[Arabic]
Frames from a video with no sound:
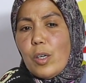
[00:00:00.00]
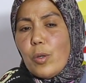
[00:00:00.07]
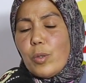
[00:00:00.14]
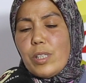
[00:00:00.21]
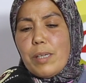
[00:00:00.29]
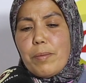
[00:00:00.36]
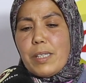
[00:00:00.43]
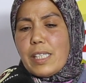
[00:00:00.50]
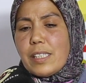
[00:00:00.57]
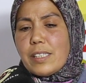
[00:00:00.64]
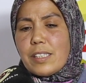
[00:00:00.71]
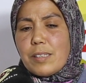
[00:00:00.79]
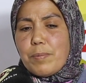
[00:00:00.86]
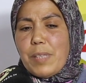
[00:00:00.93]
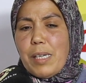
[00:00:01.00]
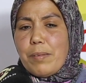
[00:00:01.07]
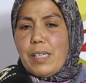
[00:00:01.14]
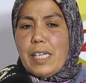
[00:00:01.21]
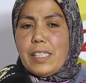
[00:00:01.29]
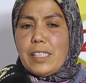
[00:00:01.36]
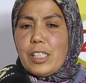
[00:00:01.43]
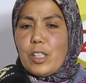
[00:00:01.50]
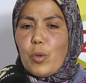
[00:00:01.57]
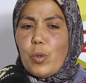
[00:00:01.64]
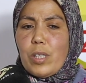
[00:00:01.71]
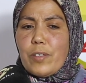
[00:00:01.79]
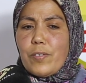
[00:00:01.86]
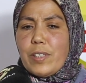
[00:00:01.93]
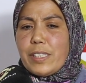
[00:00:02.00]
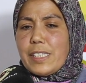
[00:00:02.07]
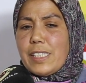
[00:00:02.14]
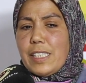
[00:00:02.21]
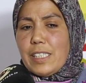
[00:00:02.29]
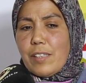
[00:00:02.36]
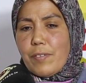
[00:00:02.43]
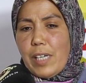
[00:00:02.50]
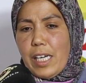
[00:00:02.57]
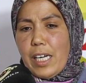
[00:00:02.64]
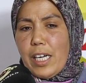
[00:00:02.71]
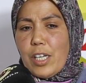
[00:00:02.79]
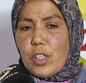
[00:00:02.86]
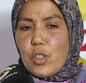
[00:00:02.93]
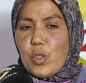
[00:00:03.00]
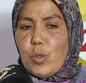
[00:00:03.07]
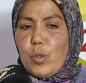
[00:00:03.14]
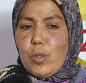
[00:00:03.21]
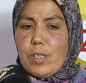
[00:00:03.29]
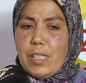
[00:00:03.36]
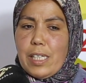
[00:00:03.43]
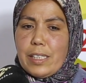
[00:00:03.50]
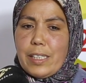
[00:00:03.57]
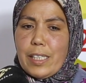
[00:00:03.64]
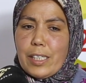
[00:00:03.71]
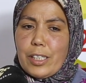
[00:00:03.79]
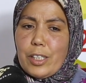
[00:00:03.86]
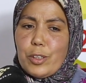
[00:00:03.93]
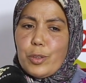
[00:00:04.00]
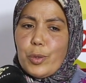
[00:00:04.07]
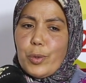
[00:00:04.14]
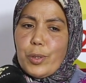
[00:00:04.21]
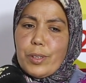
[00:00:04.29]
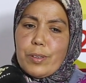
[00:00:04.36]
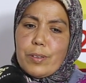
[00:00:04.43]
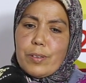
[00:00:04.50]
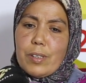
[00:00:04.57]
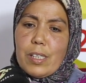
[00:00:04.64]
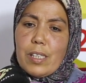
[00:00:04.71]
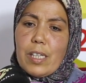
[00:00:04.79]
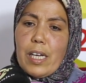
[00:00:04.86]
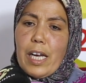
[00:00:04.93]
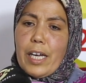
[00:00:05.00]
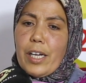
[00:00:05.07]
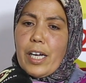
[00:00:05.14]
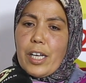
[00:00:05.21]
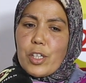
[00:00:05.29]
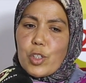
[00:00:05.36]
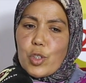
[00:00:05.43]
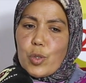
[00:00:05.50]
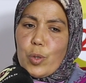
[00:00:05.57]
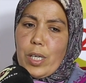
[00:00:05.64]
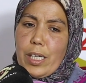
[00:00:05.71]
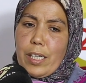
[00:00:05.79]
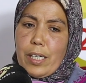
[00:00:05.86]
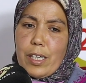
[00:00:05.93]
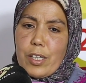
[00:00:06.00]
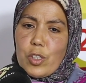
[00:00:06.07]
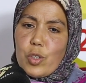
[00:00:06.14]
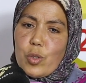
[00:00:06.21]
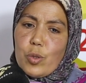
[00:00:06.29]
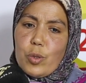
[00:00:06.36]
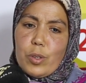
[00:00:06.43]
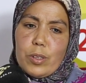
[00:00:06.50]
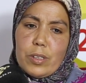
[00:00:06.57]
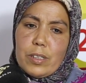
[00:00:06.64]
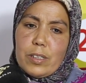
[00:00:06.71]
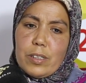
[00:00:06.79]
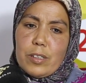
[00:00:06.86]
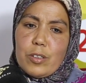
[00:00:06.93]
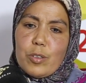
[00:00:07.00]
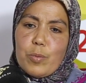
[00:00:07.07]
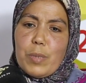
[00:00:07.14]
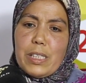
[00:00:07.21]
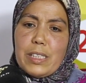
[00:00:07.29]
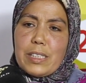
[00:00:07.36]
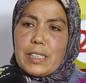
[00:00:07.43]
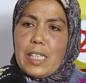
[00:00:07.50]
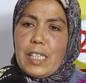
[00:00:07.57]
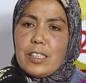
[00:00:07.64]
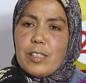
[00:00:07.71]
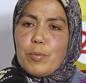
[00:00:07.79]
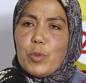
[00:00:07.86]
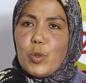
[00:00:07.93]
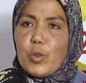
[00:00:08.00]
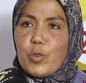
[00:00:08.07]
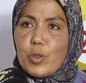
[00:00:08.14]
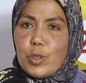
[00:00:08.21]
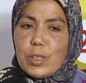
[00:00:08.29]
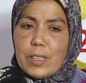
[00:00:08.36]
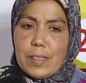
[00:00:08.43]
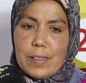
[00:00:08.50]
ودابا كنسمع بان كيقول لك فلسطينه خرجوا الهضره كدور أيخرجوه أيخرجوه ثم ناس عندهم نفوذ